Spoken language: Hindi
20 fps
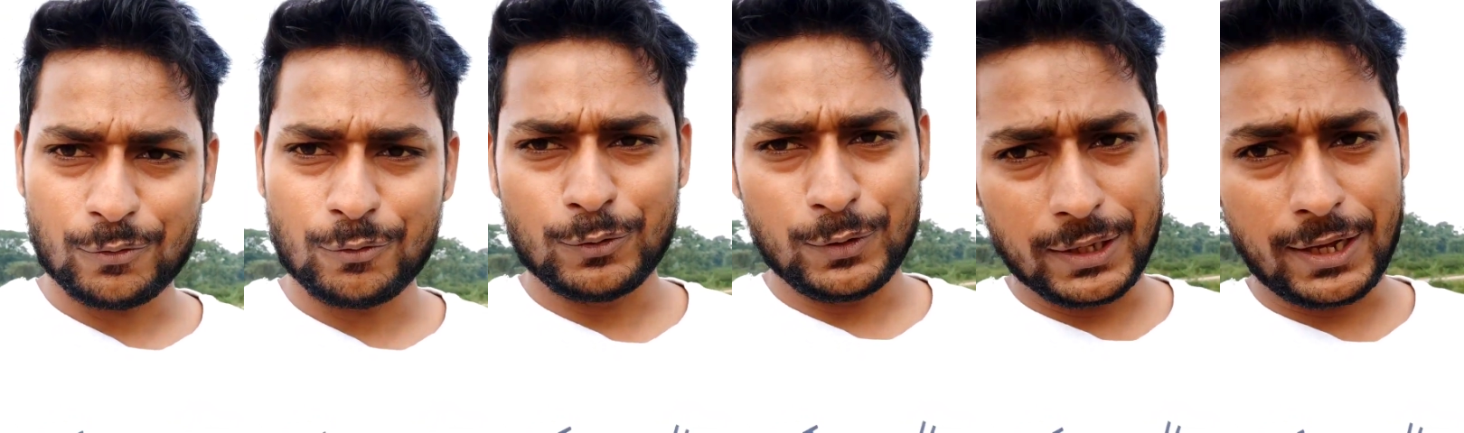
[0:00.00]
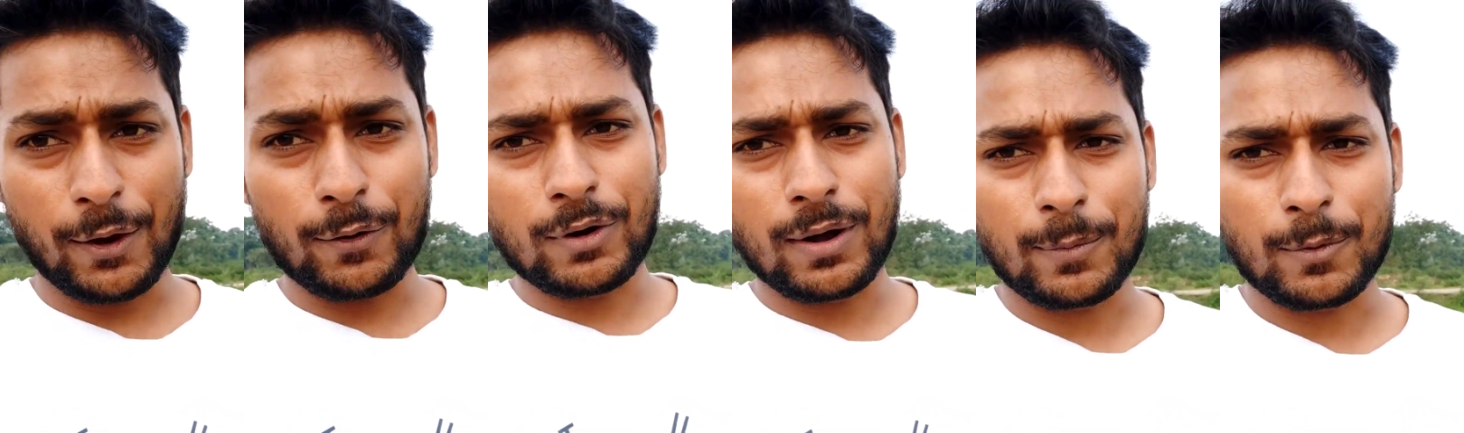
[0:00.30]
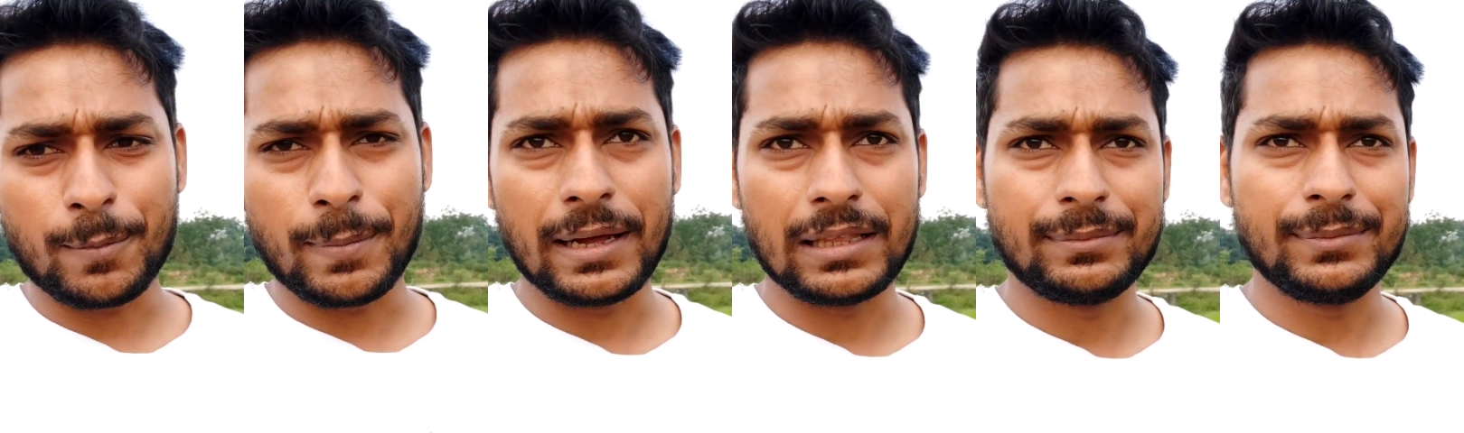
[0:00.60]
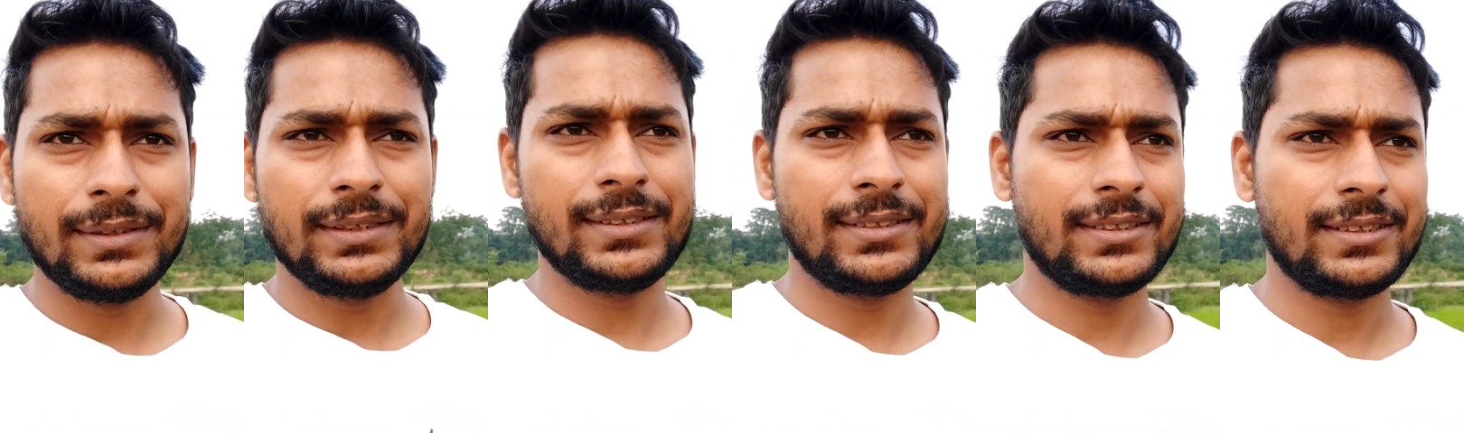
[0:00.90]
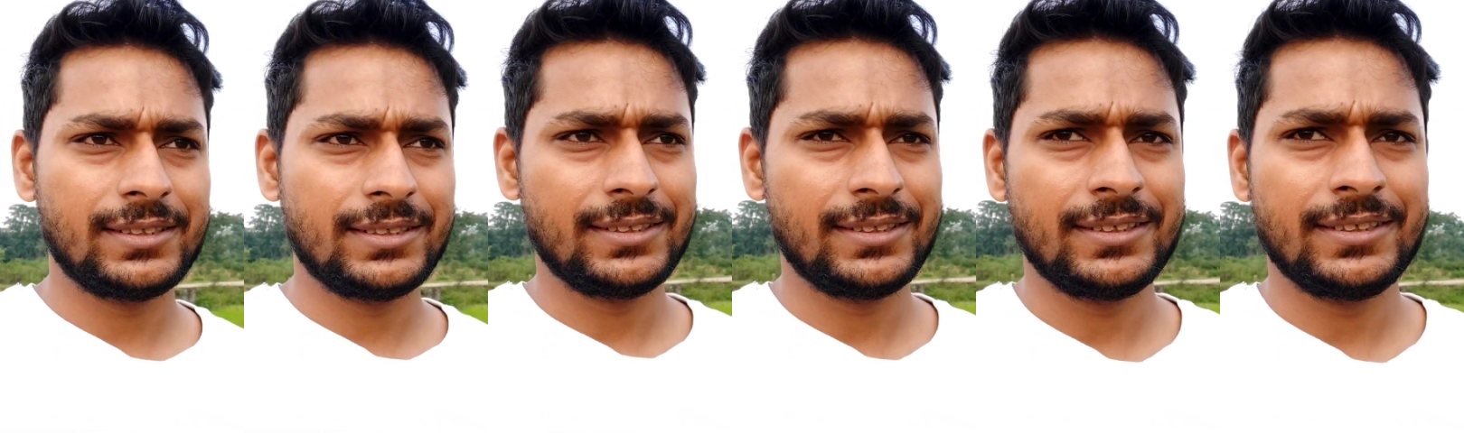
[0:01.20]
वो दिखाऊंगा आपको बाद में
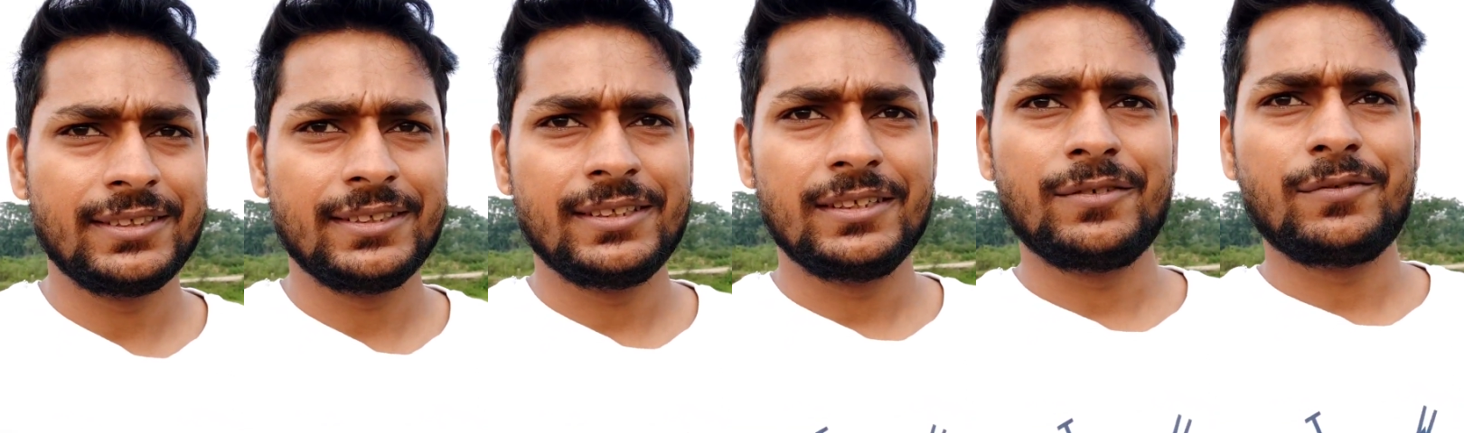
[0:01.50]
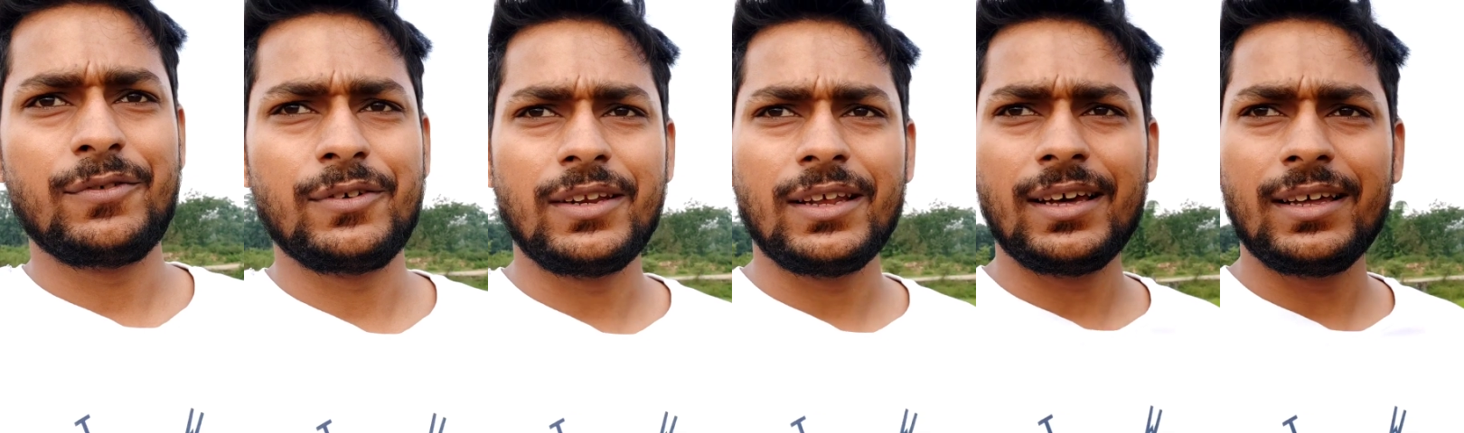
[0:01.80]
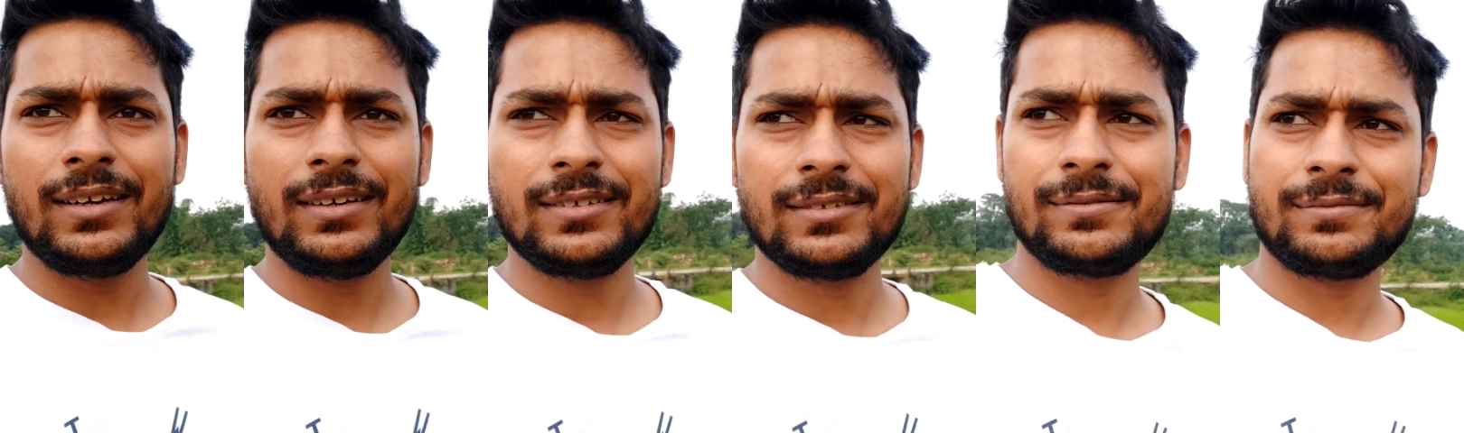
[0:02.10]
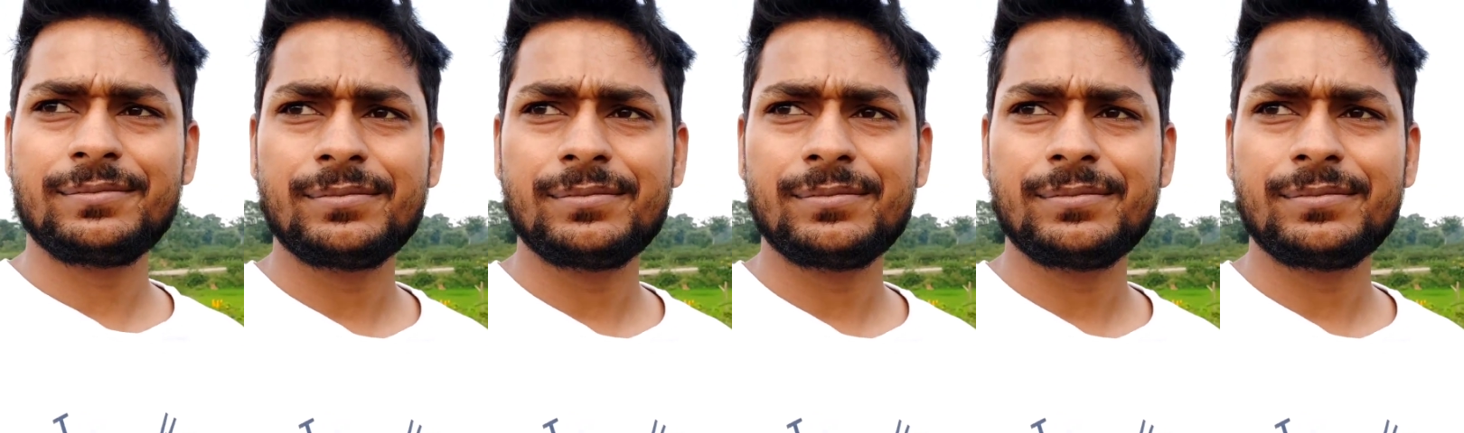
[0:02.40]
फ़िलहाल